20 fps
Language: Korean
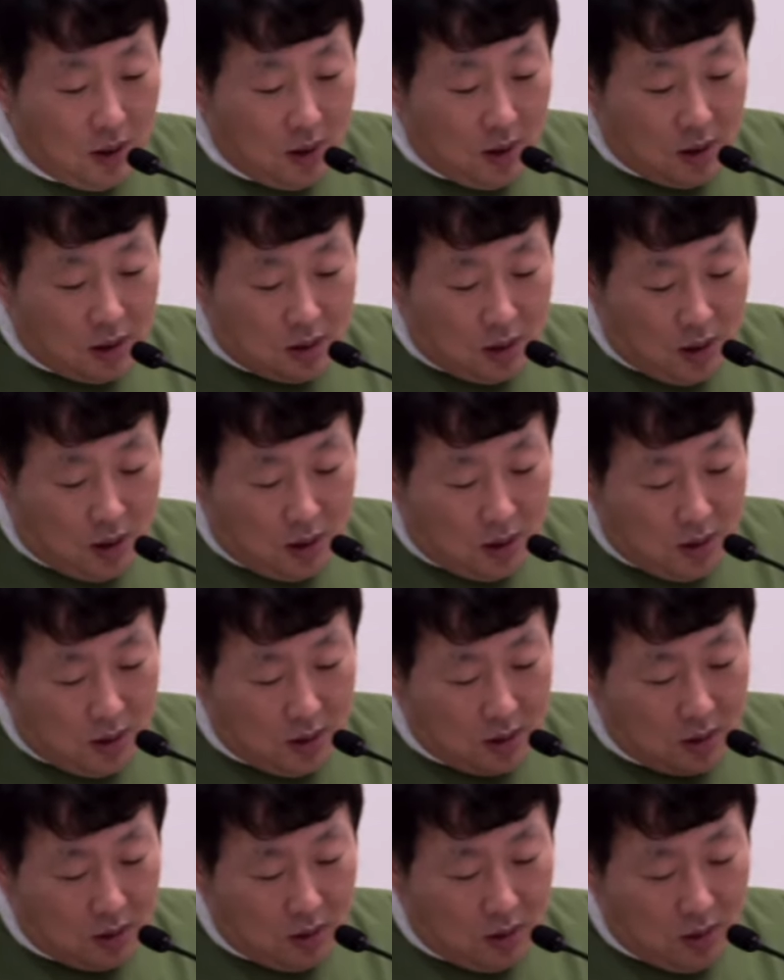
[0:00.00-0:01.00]
자,
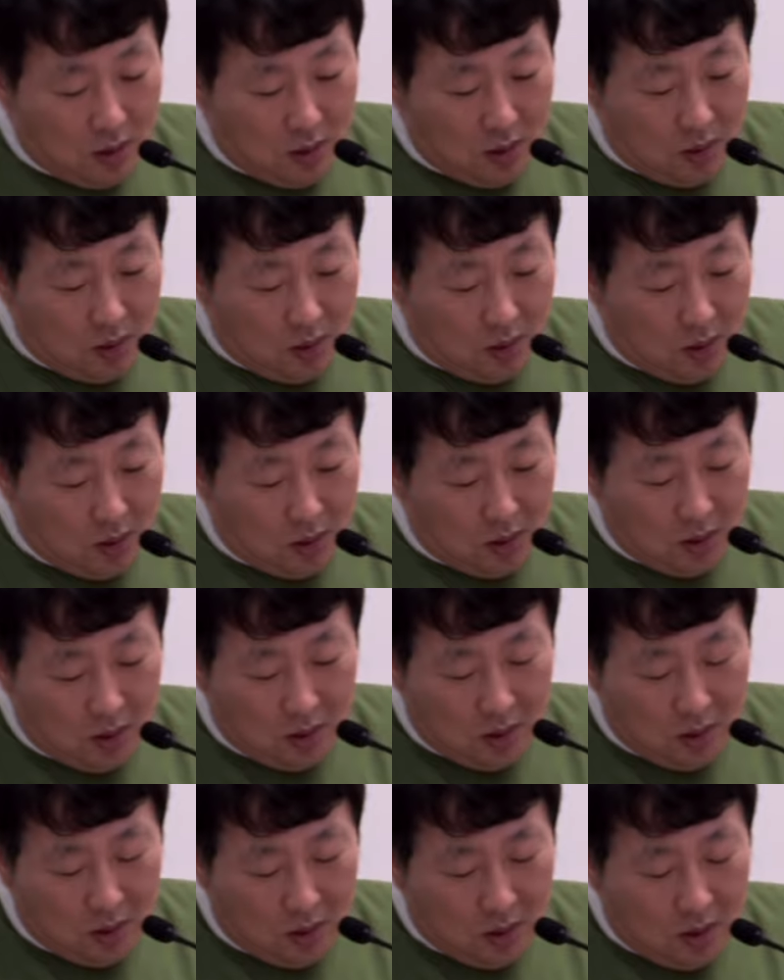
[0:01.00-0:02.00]
그래서 어,
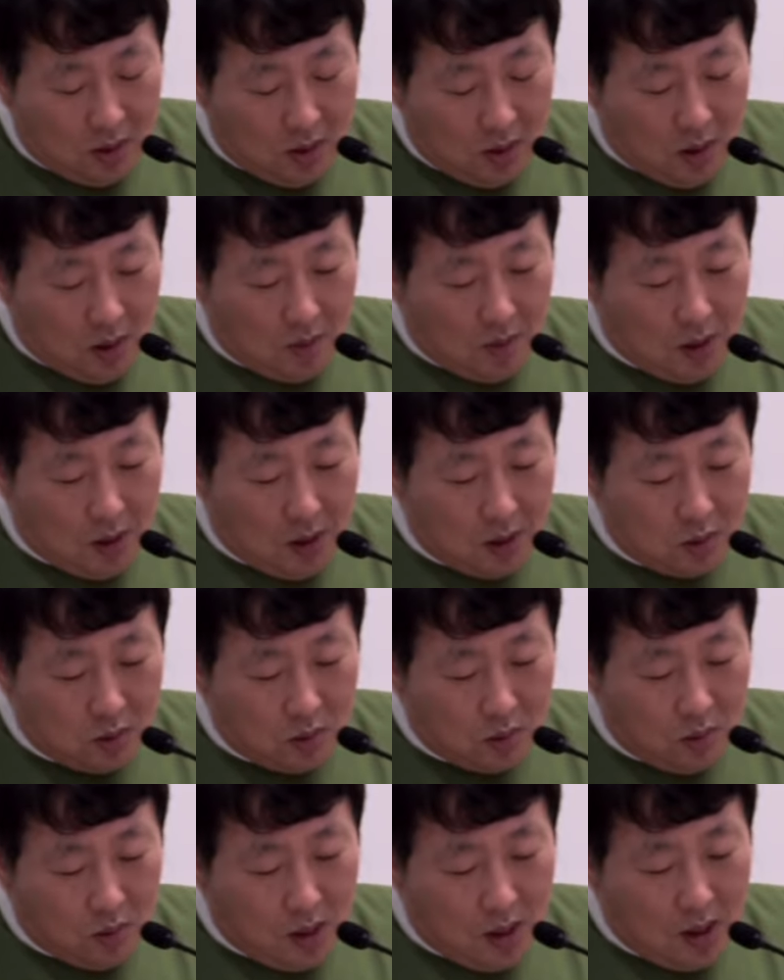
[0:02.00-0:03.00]
이번 한 주
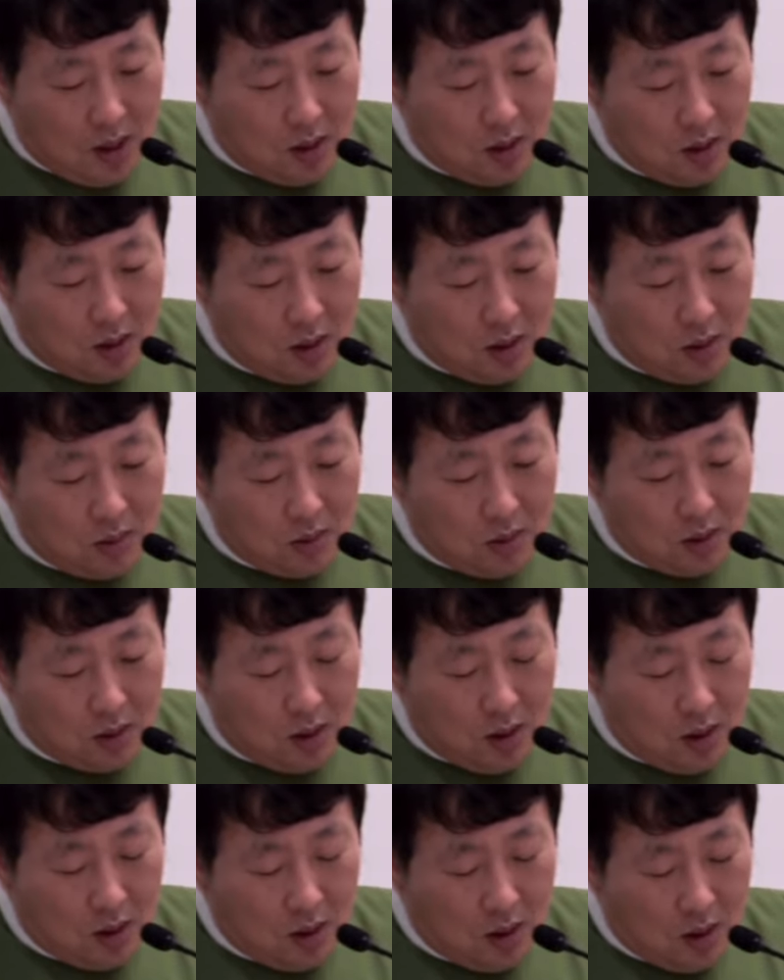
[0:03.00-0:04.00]
동안
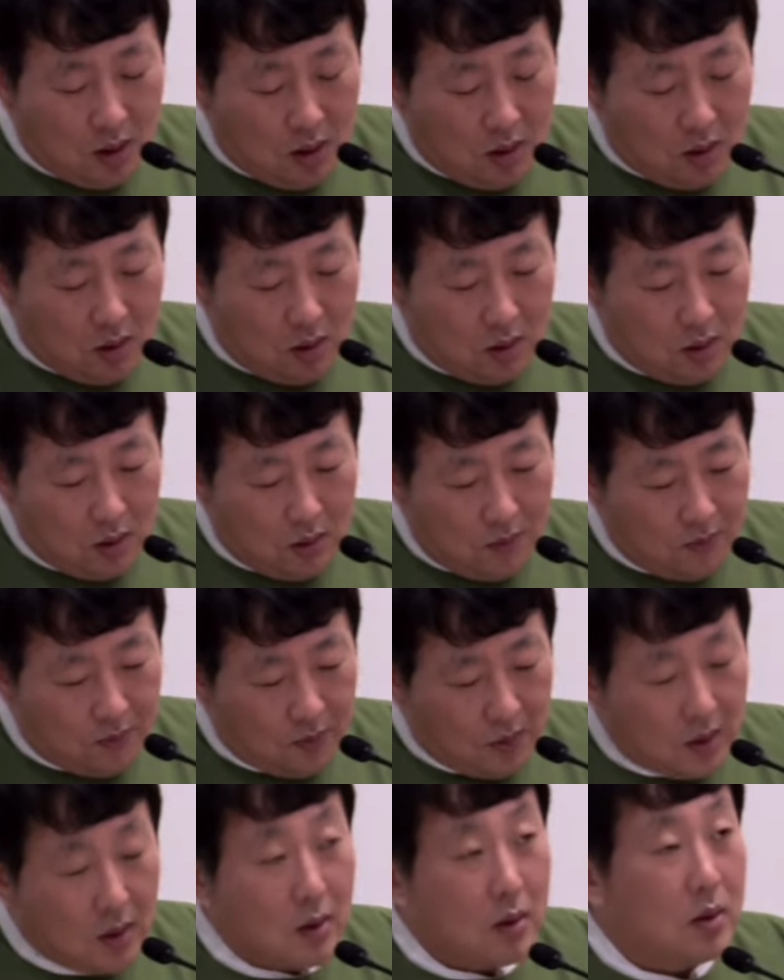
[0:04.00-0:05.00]
여러분들 어,
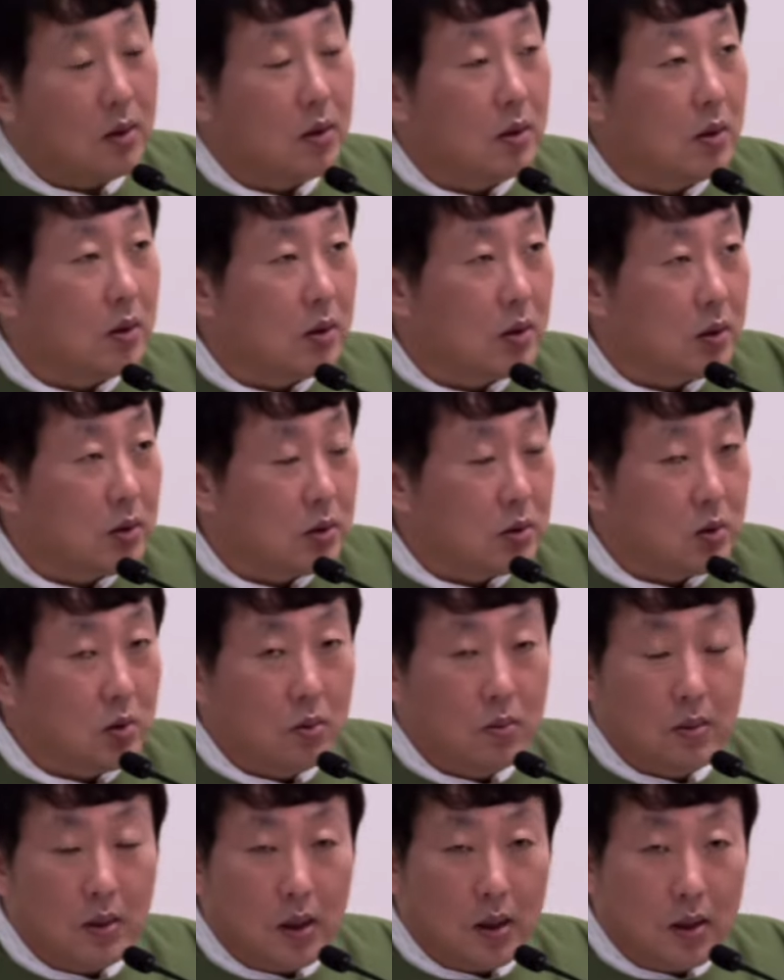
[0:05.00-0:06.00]

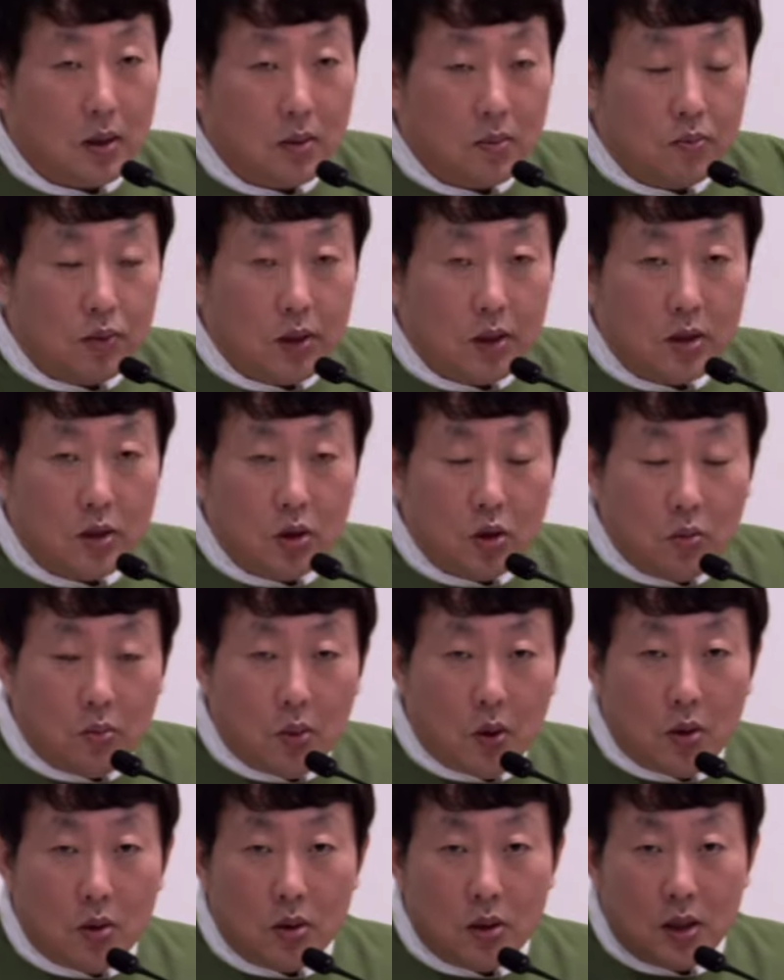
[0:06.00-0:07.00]
좀
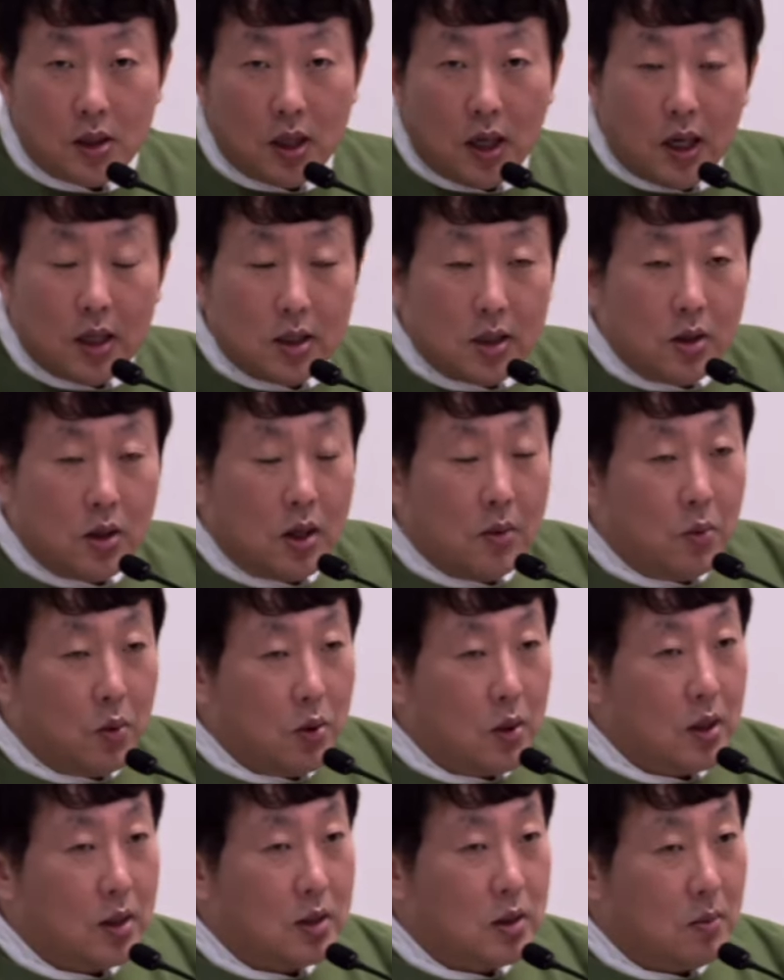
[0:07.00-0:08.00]
프레시든별로 시작하셨나
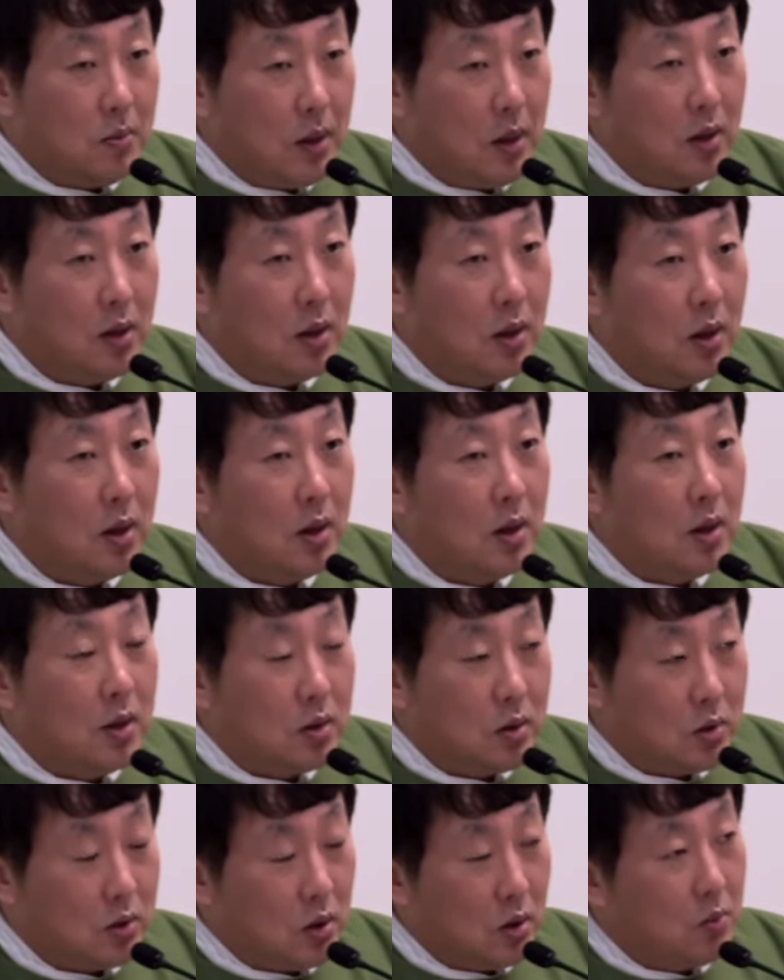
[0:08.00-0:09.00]
모르겠지만
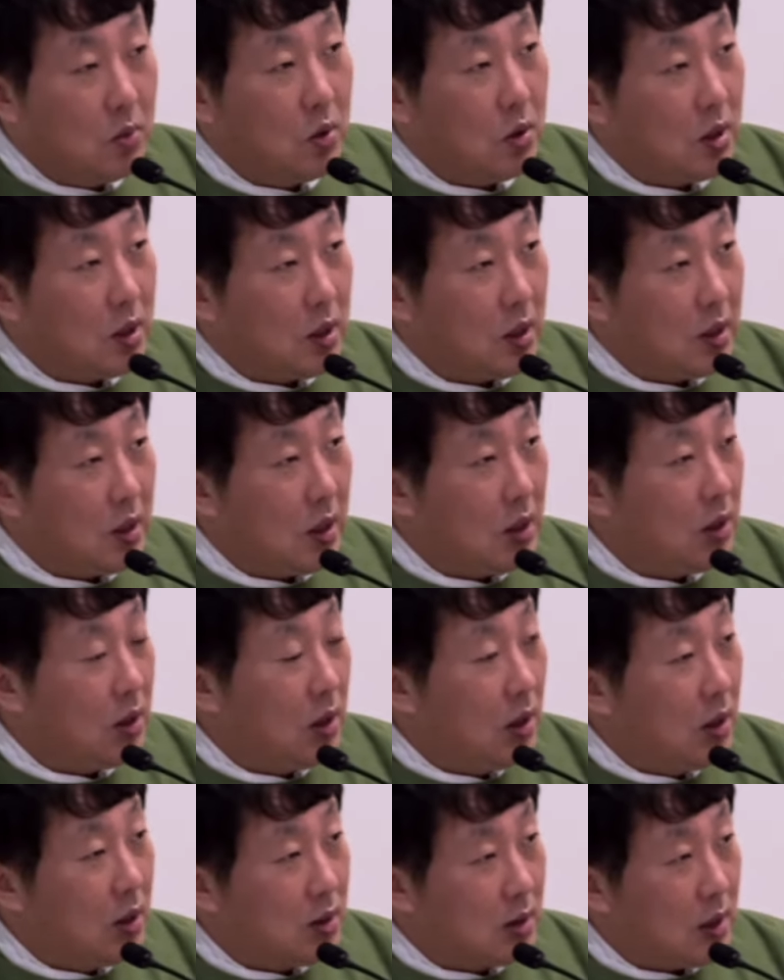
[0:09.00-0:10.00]
성모님께 대한
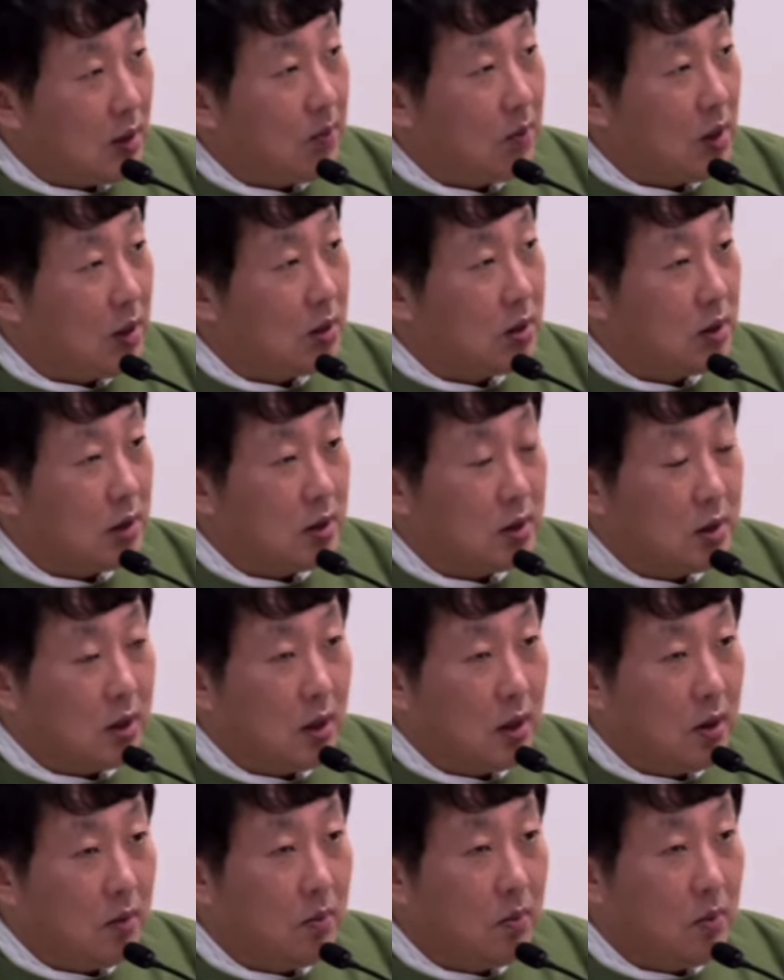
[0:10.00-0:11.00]
참된 신심